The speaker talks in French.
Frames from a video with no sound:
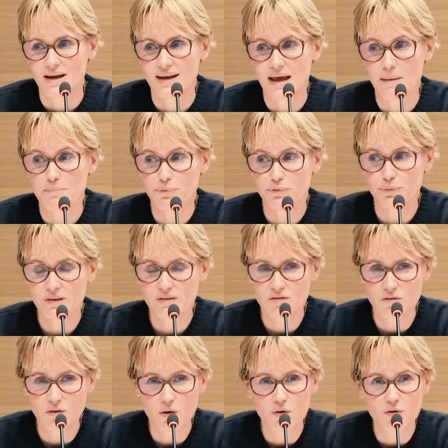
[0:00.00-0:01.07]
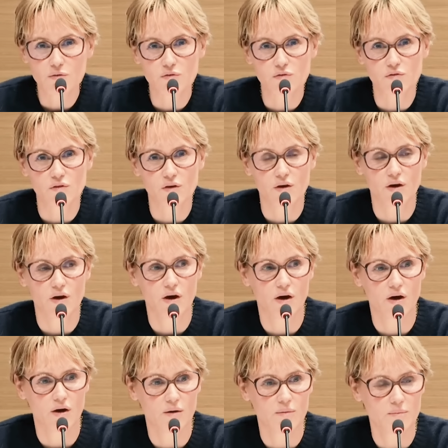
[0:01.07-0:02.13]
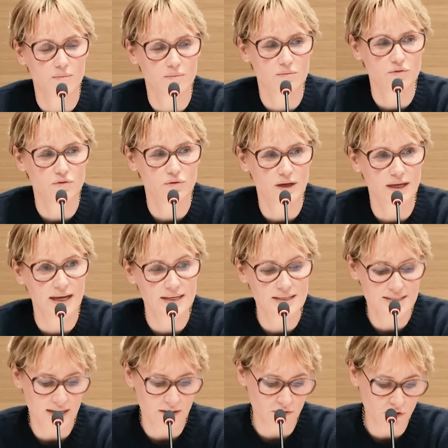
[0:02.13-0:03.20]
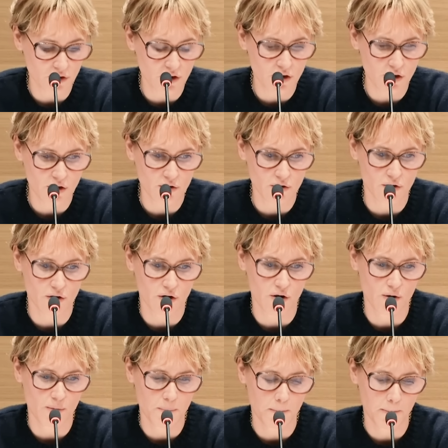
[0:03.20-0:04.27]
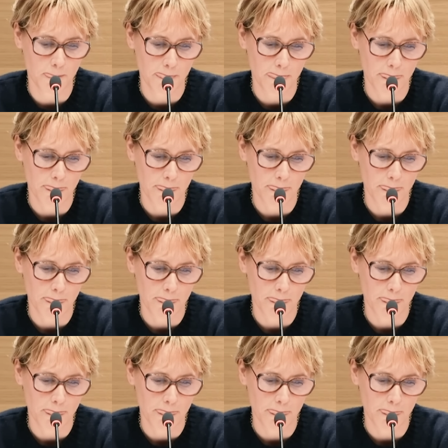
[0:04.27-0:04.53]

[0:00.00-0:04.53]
la puissance euh, du réalisateur, euh,